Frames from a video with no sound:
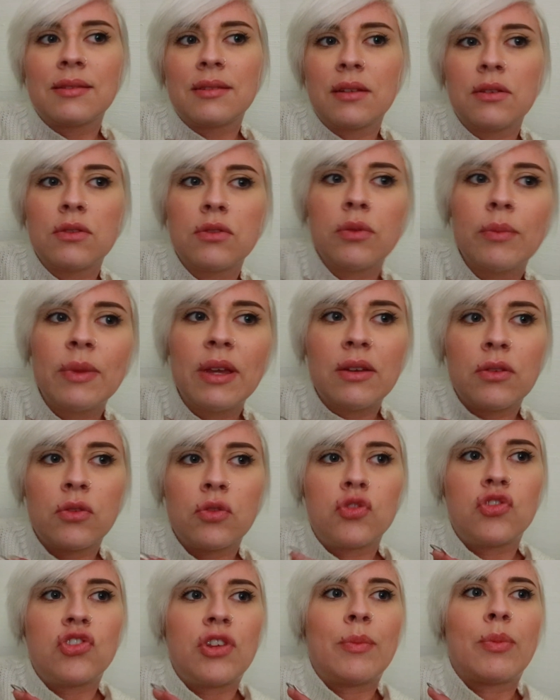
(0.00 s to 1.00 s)
secondo me
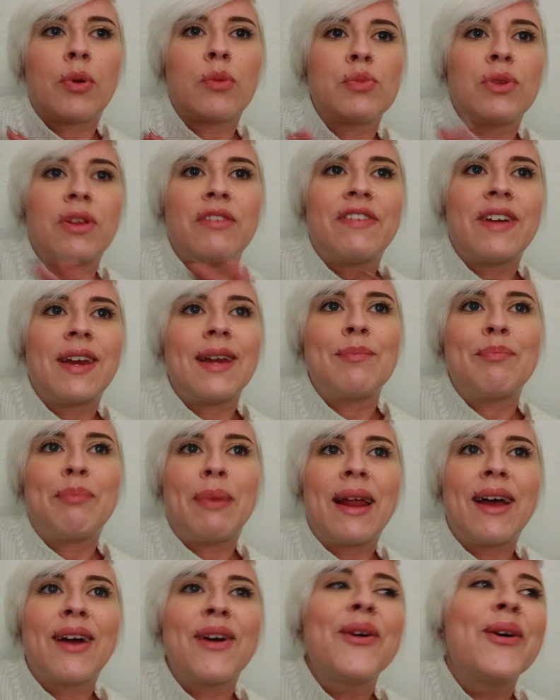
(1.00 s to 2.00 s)
non c'è proprio da fare il
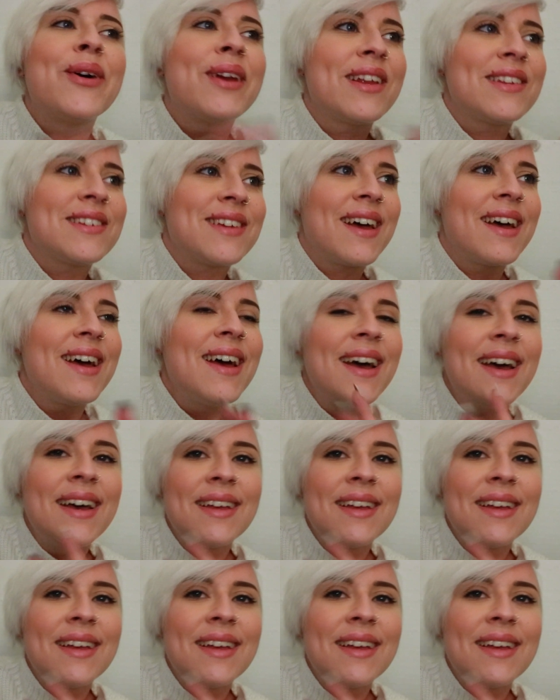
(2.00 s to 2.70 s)
paragone, cioè